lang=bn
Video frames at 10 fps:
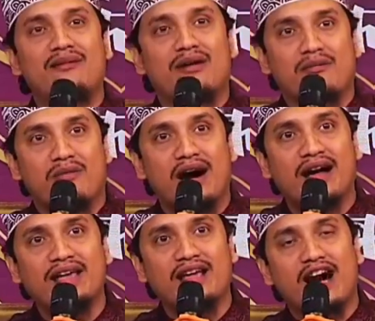আমার
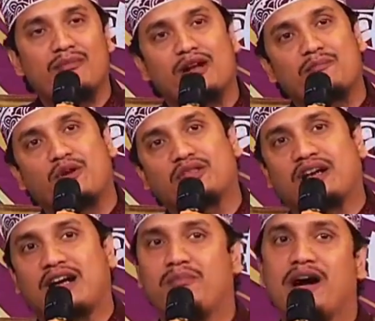ভাই আমার
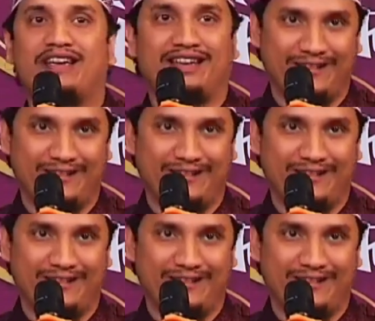পতাকা বাহি